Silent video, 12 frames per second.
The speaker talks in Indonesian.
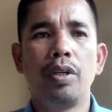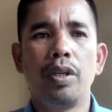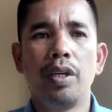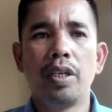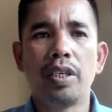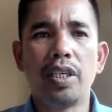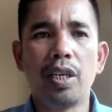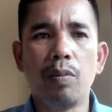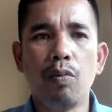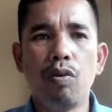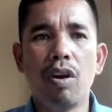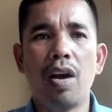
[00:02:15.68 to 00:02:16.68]

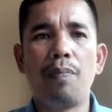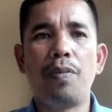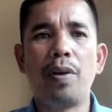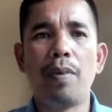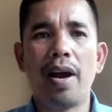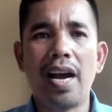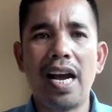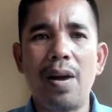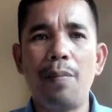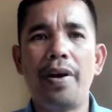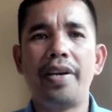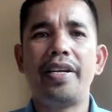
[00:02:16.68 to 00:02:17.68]
sebuah
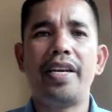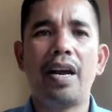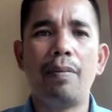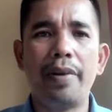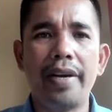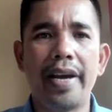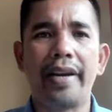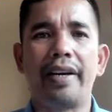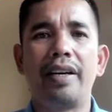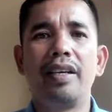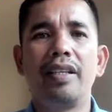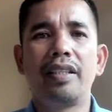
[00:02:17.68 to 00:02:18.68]
pemahaman yang benar
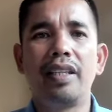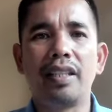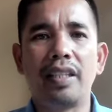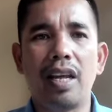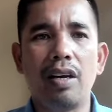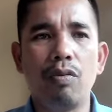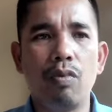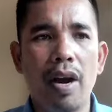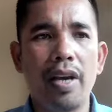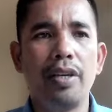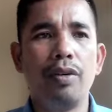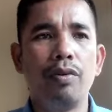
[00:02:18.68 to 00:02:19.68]
tentang
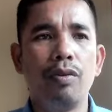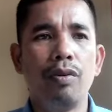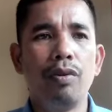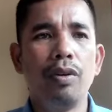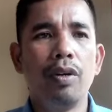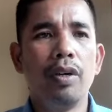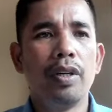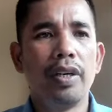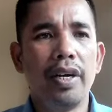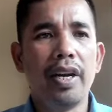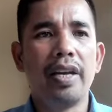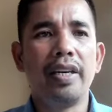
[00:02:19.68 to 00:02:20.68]
wahyu
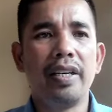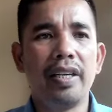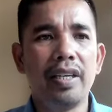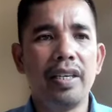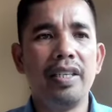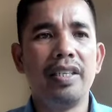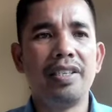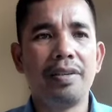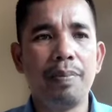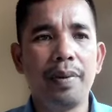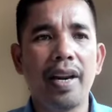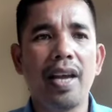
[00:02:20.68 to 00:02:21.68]
dan
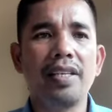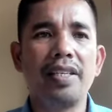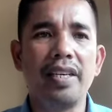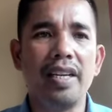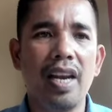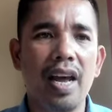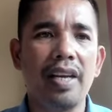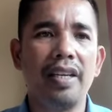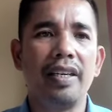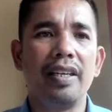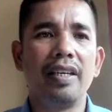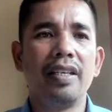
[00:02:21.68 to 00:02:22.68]
inspirasi ilahi
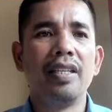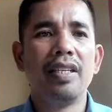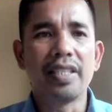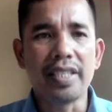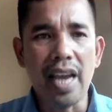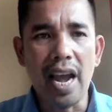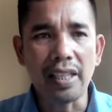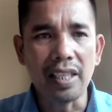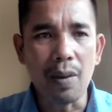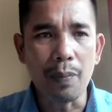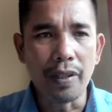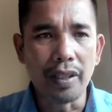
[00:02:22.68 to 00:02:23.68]

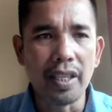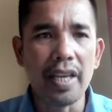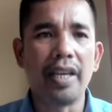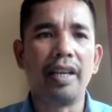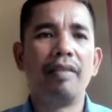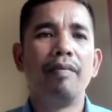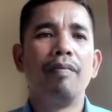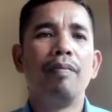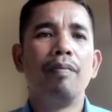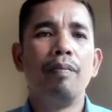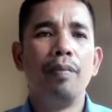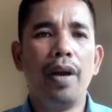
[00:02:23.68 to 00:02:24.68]
sangatlah penting
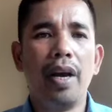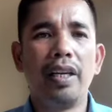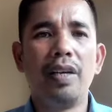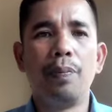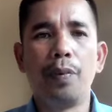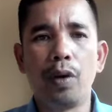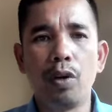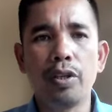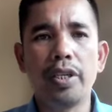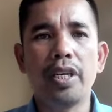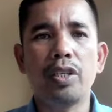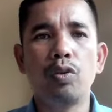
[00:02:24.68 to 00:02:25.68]
bagi
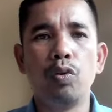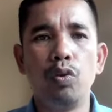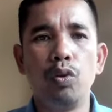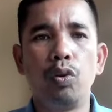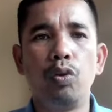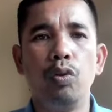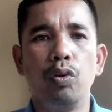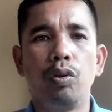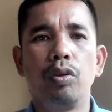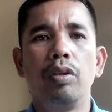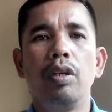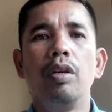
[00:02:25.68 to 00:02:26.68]
proses untuk
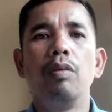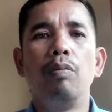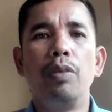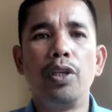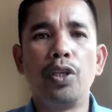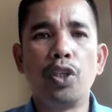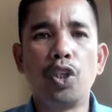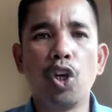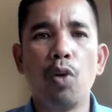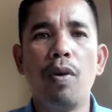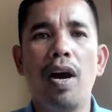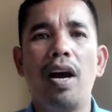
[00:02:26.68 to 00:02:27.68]

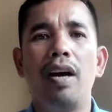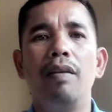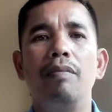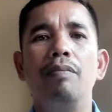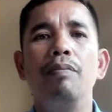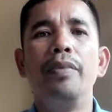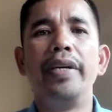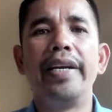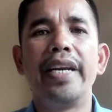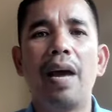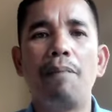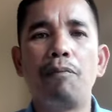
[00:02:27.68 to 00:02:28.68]
mencoba
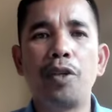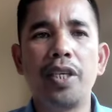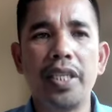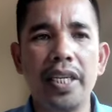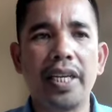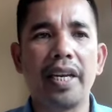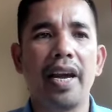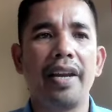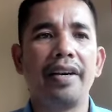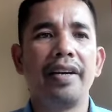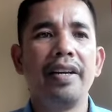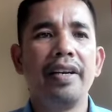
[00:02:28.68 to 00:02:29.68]
menafsirkan
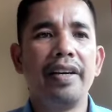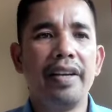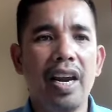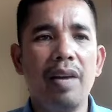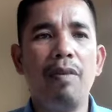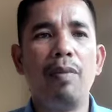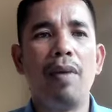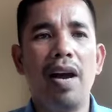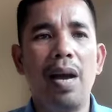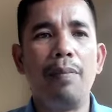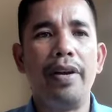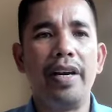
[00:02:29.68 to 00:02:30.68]
dan
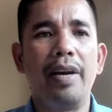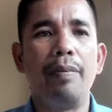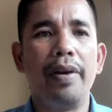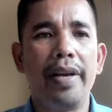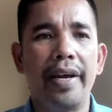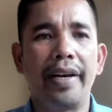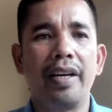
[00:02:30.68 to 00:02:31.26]
memahami dengan benar